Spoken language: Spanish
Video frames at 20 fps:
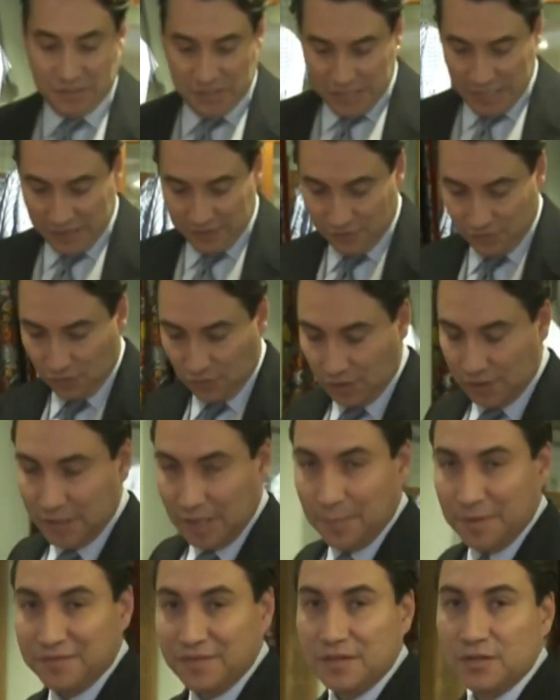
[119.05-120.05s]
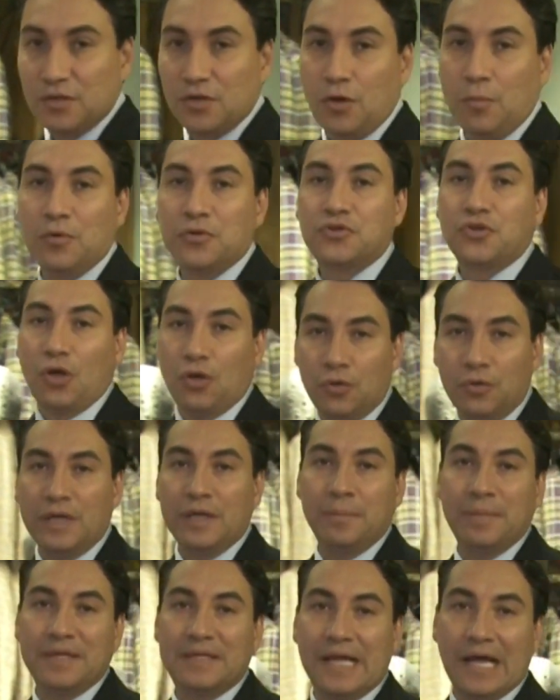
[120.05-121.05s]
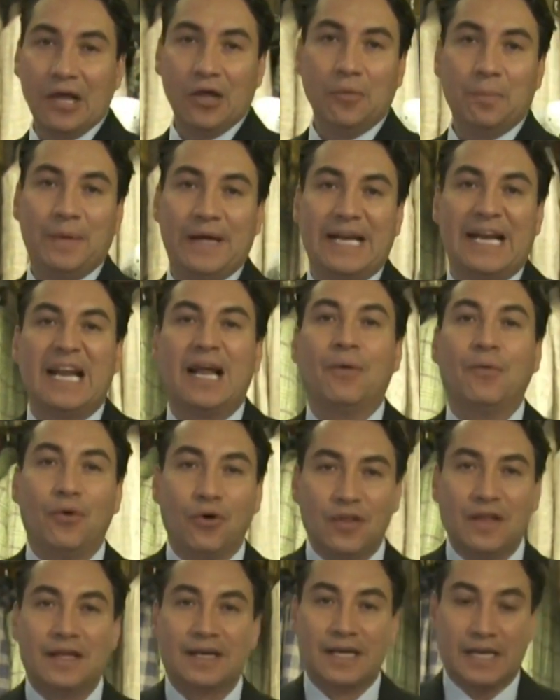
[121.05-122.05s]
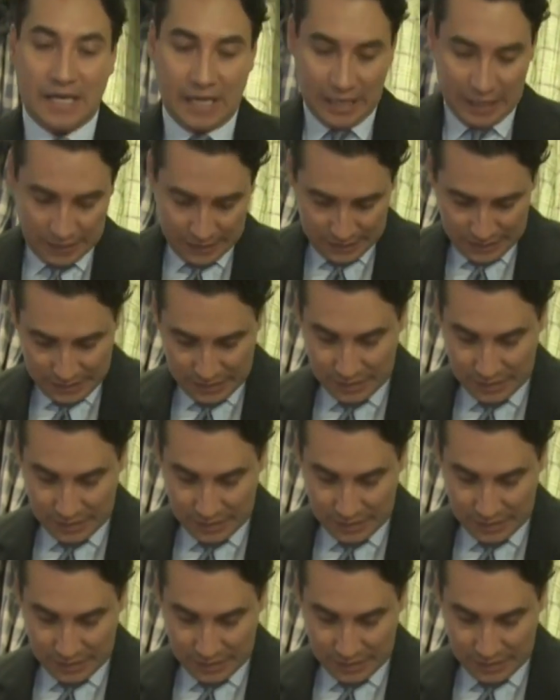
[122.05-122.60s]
ya estoy, ya me siento como todo un invitado para la boda real.